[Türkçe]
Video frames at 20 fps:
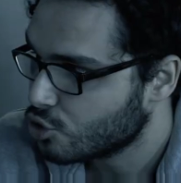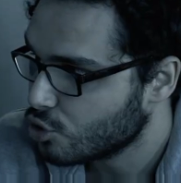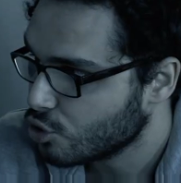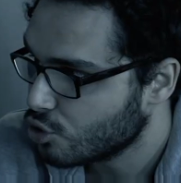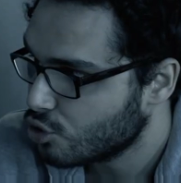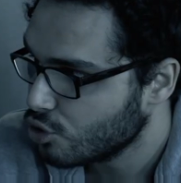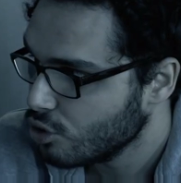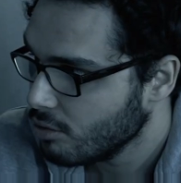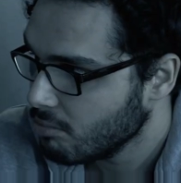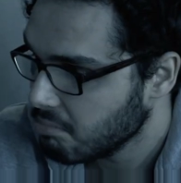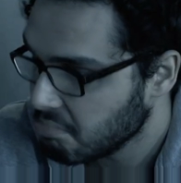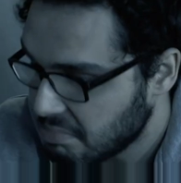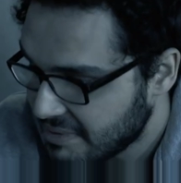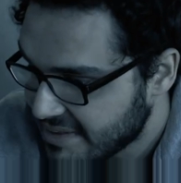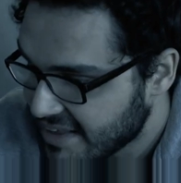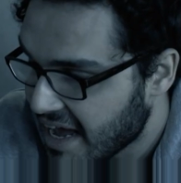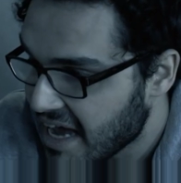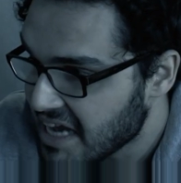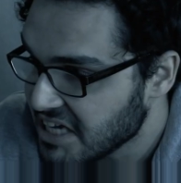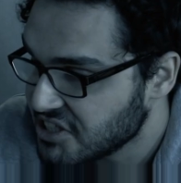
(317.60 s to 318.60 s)
Çünkü bir
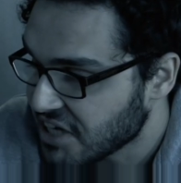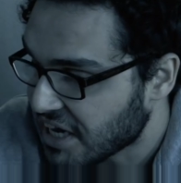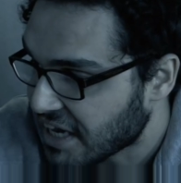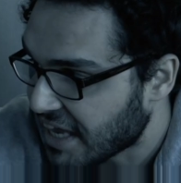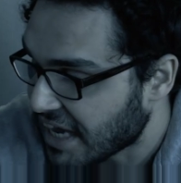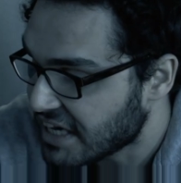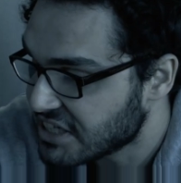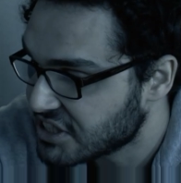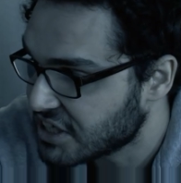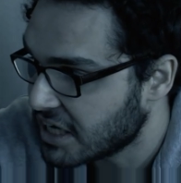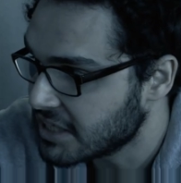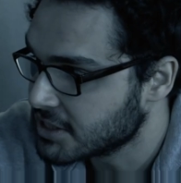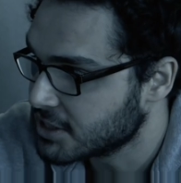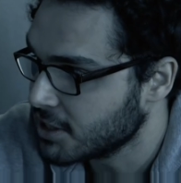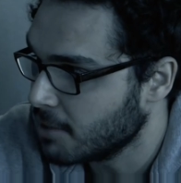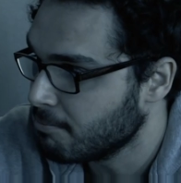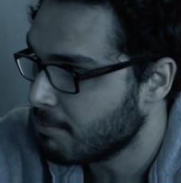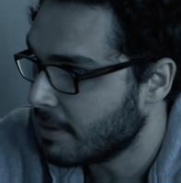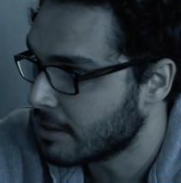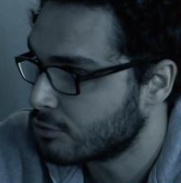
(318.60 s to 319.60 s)
daha işe geç
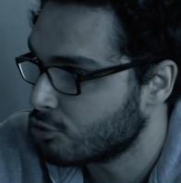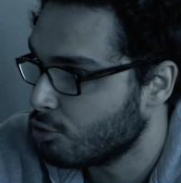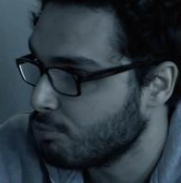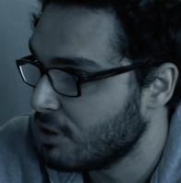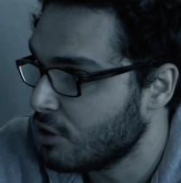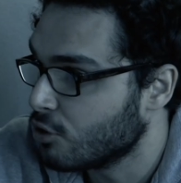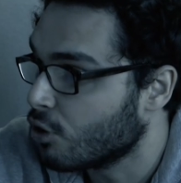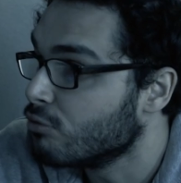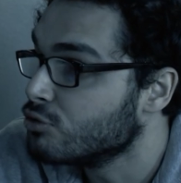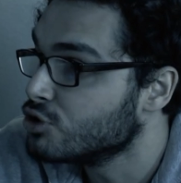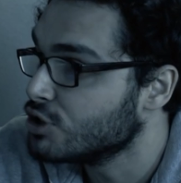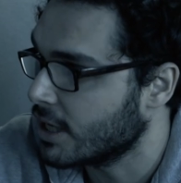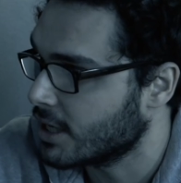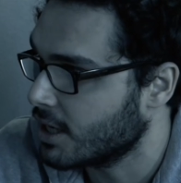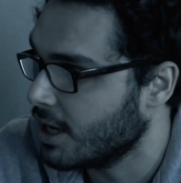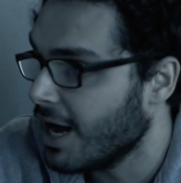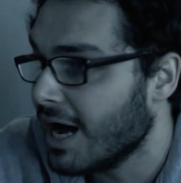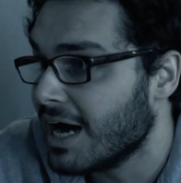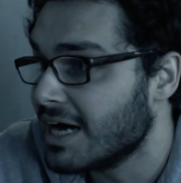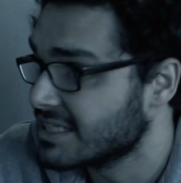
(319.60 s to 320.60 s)
kalsam patron beni kovacak.
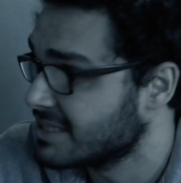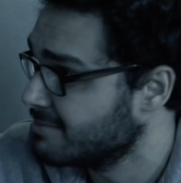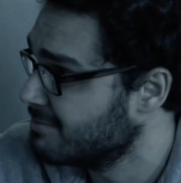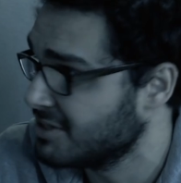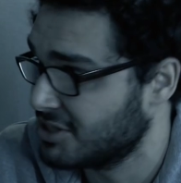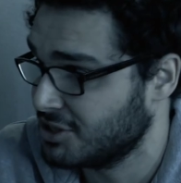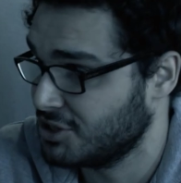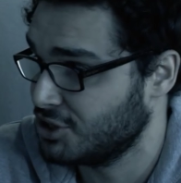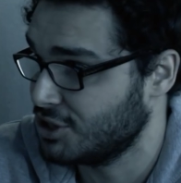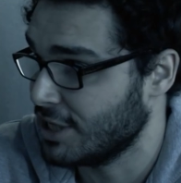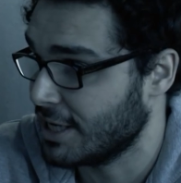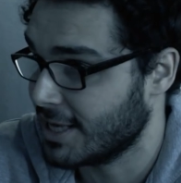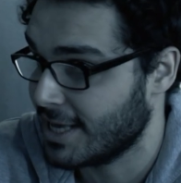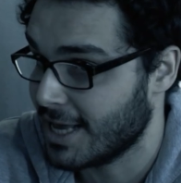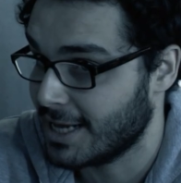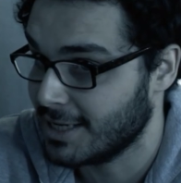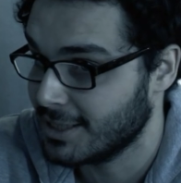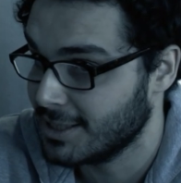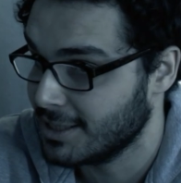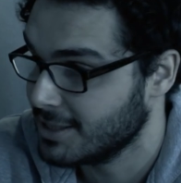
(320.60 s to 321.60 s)
Ağzıma sıçacak
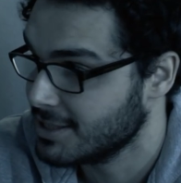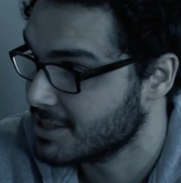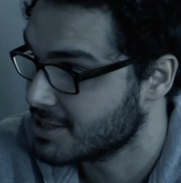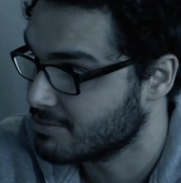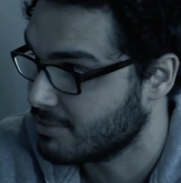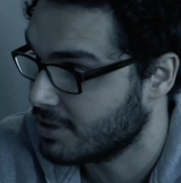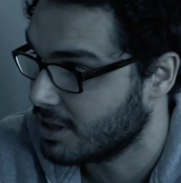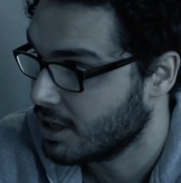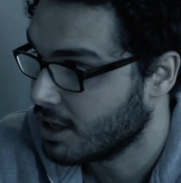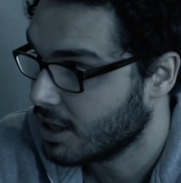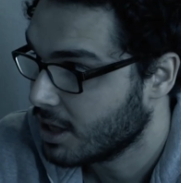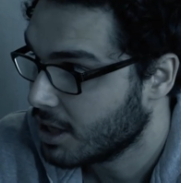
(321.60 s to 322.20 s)
yani anladınız mı?